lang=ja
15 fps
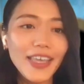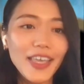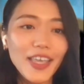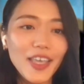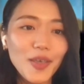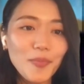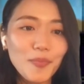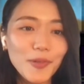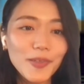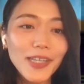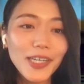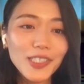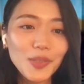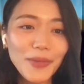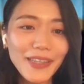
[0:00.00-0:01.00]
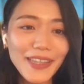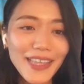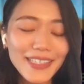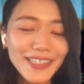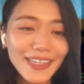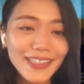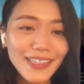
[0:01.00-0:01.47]

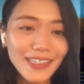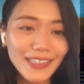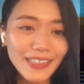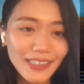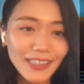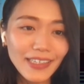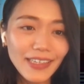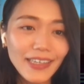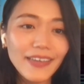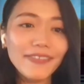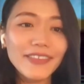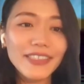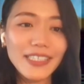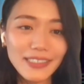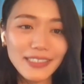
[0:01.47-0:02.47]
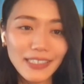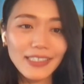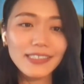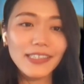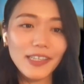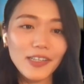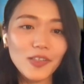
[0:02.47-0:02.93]
プロダクトマネージャーになり、私が
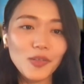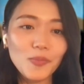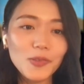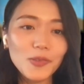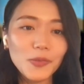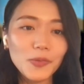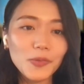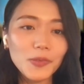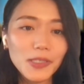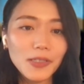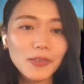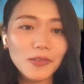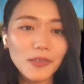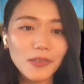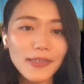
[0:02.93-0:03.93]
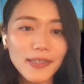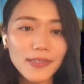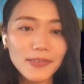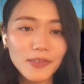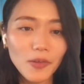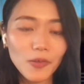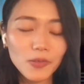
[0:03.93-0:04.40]
ですけれども、ソフトスキルの大
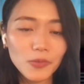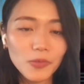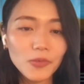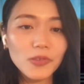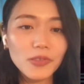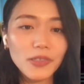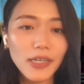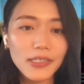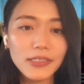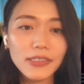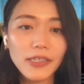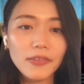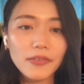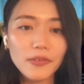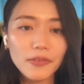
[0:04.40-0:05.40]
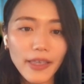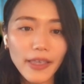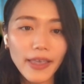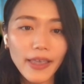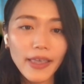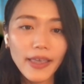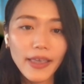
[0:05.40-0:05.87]
切さをすごく感じているの
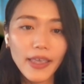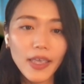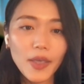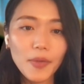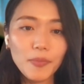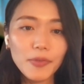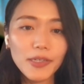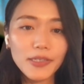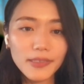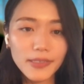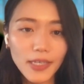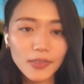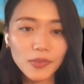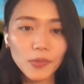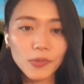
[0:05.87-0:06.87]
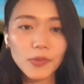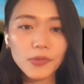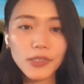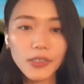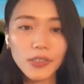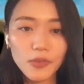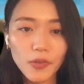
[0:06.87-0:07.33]
で、プラスで
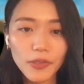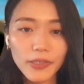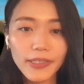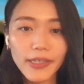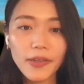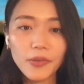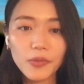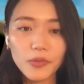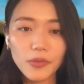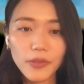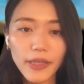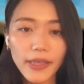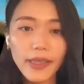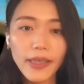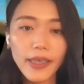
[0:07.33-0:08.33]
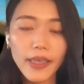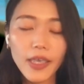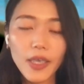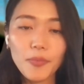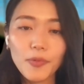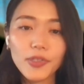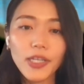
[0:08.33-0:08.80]
ソフトスキルを鍛えることで、
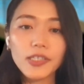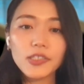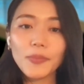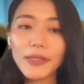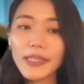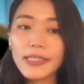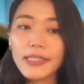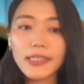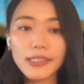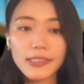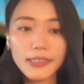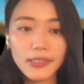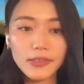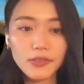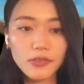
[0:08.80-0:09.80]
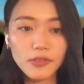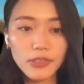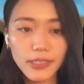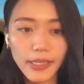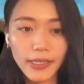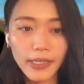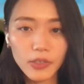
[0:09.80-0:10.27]
プロダクトマネージャーに近づくん
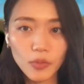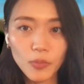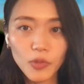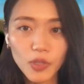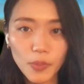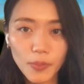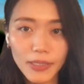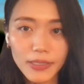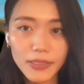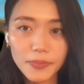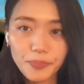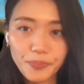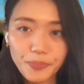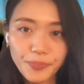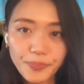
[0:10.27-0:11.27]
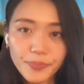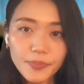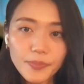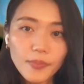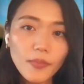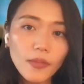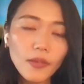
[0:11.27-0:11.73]
じゃないかと思ってます。
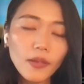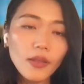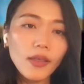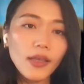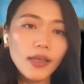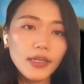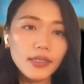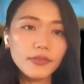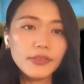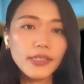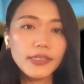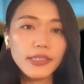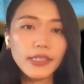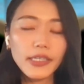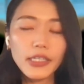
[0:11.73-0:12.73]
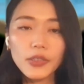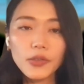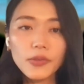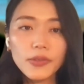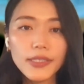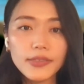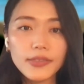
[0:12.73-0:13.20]
具体的に
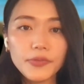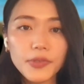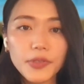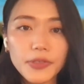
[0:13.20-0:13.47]
どんなソフ